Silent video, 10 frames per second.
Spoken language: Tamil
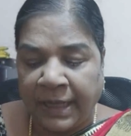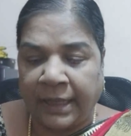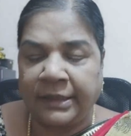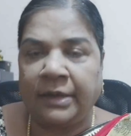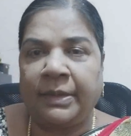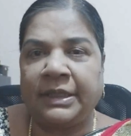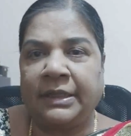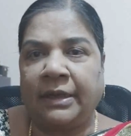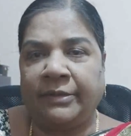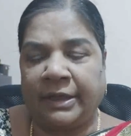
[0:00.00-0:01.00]
அதை நம்ம அந்த
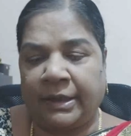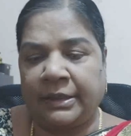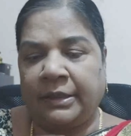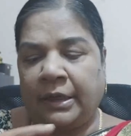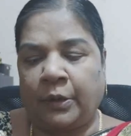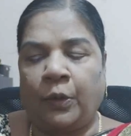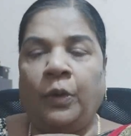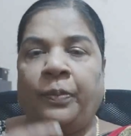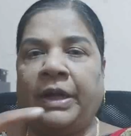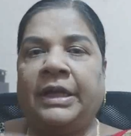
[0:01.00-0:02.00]
இதில் அந்த இதில்
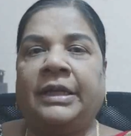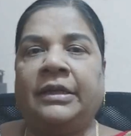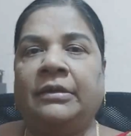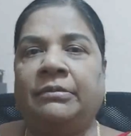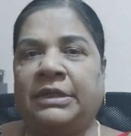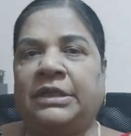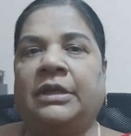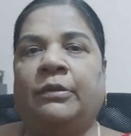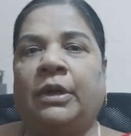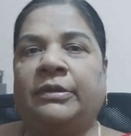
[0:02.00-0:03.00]
ரோல் பண்ணிவிட்டு
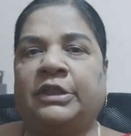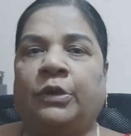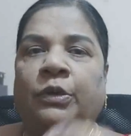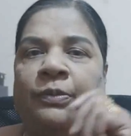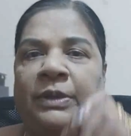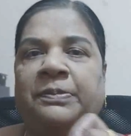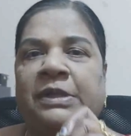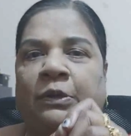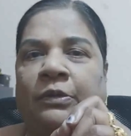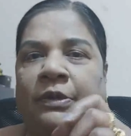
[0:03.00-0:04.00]
மிஷினை உள்ளே வச்சுன்னா ஒரு பீப்
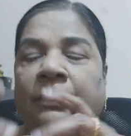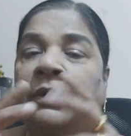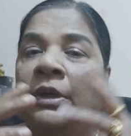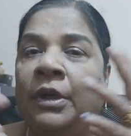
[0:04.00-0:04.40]
சவுண்ட் வரும்